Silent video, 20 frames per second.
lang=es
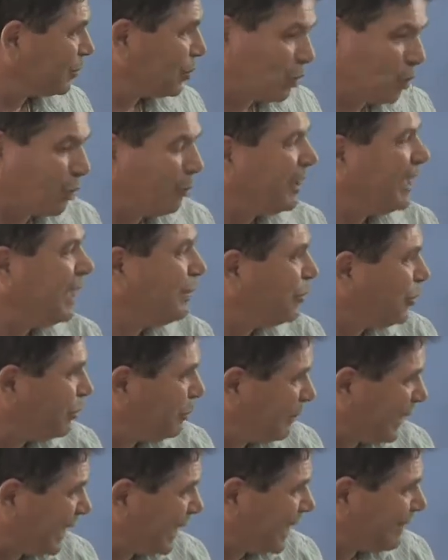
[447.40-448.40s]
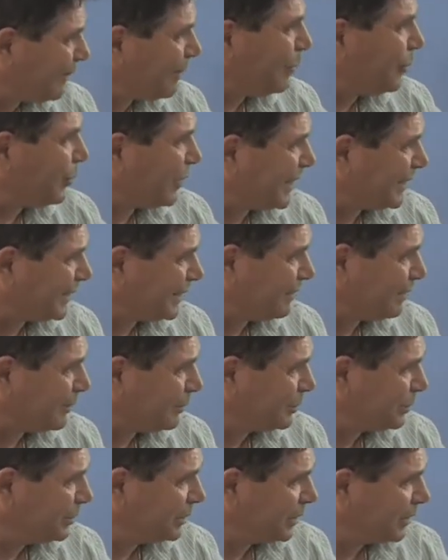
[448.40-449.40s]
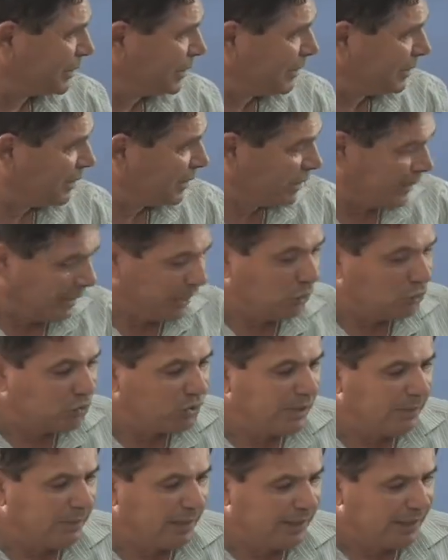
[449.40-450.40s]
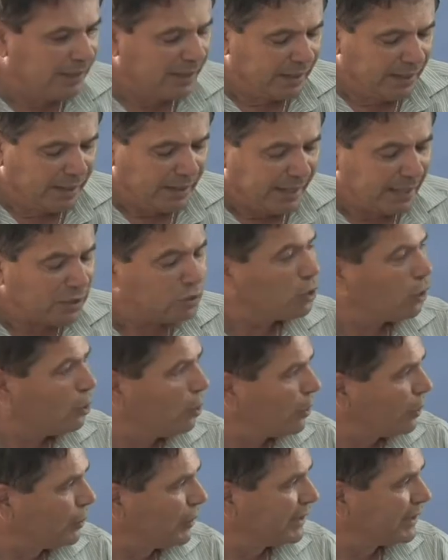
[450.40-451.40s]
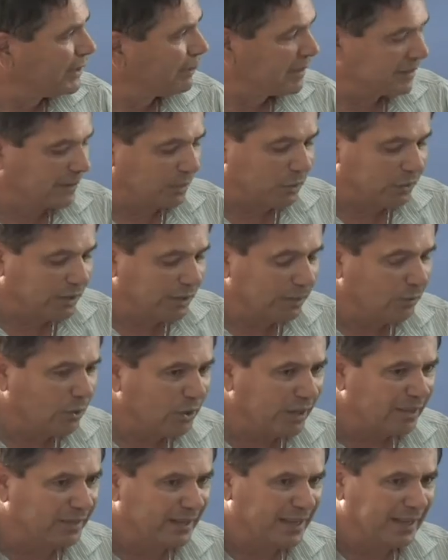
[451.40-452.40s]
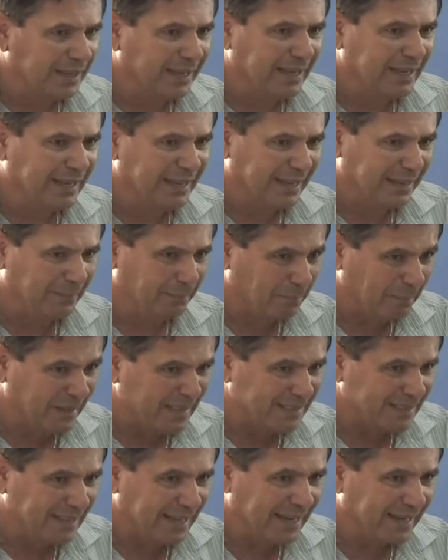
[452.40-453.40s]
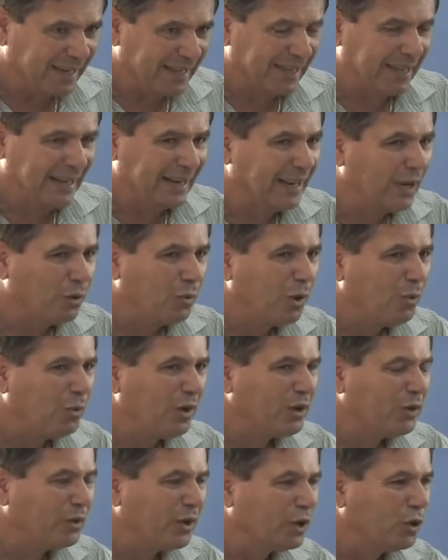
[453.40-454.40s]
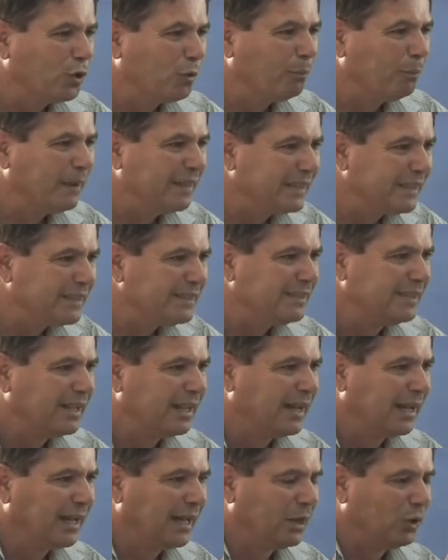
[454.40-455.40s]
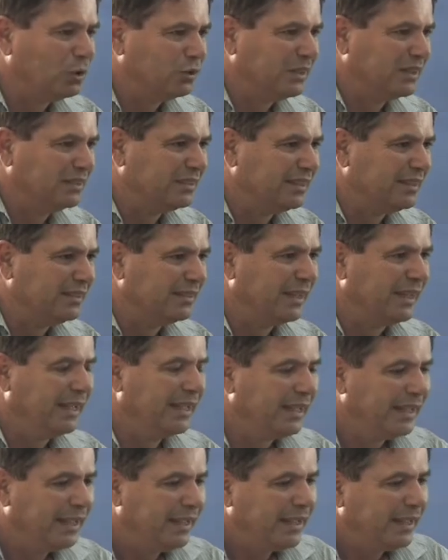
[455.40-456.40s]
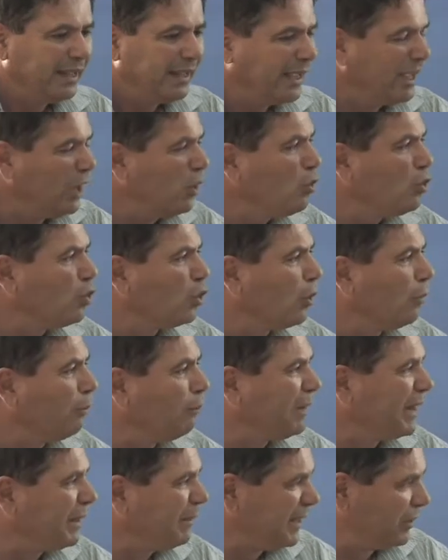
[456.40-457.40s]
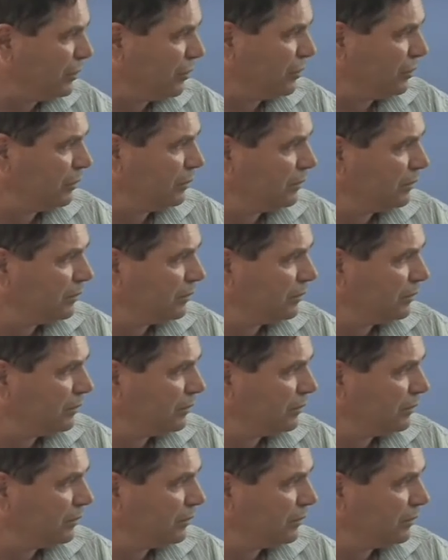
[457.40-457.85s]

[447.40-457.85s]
comíamos, pescábamos, cazábamos. Es un símil, eso es lo que nos está pasando y tenemos que, pensar que las guaguas no es competencia a los taxistas, es un complemento.